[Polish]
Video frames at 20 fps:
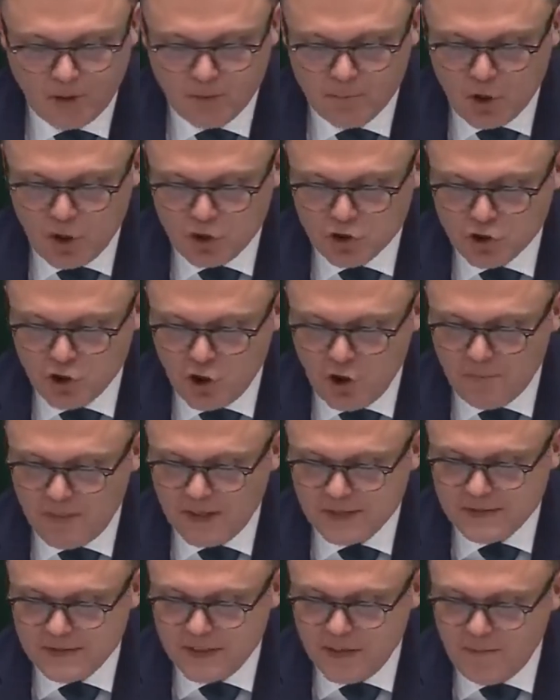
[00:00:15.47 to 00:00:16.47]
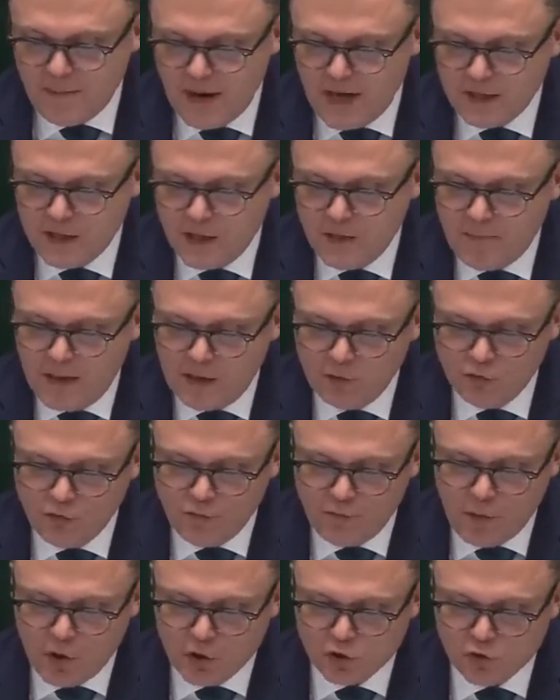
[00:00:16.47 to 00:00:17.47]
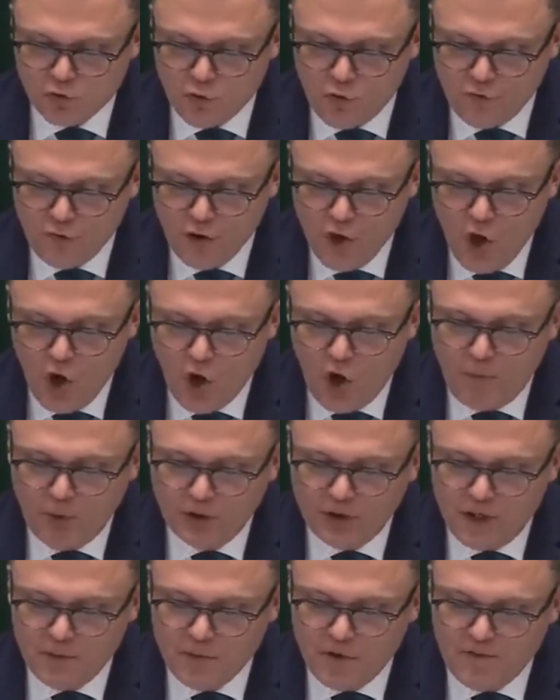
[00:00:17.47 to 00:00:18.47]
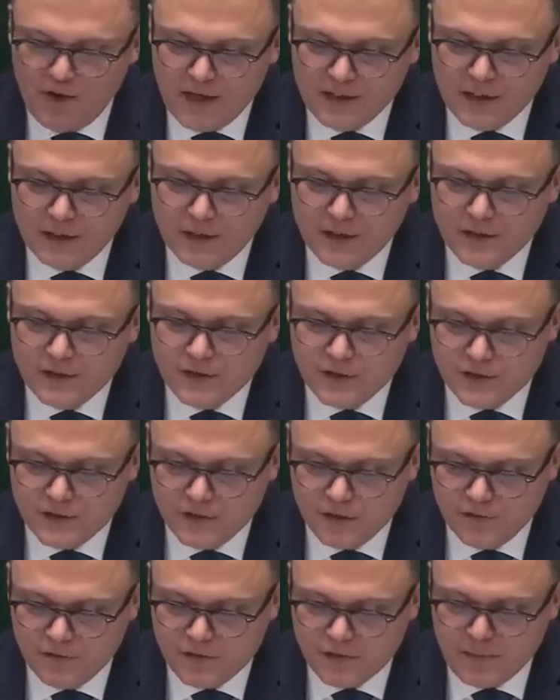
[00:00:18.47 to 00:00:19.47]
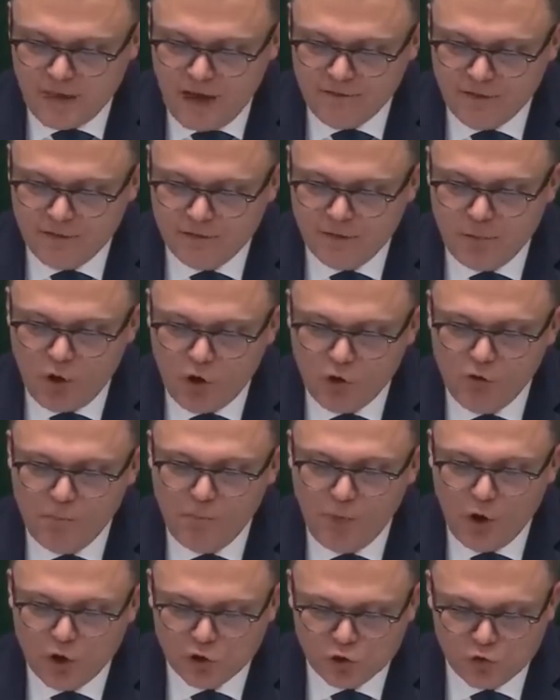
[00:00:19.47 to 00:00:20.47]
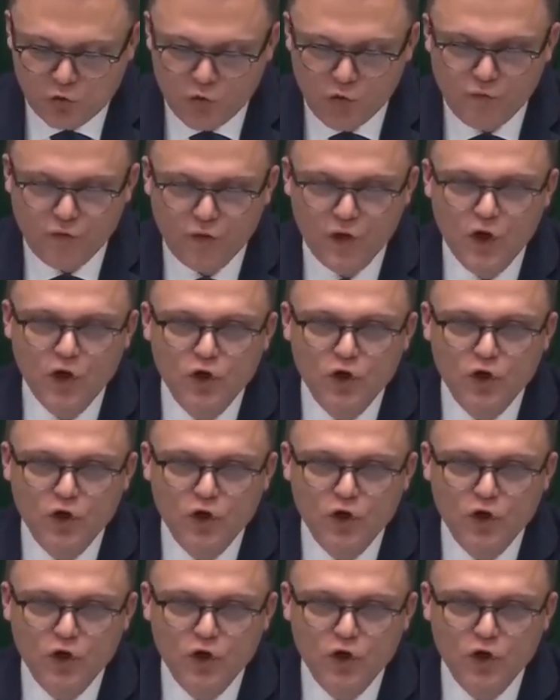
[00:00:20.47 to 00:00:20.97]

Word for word: Proszę obecnie panie i panów posłów o podejmowanie decyzji w sprawie wyboru posłów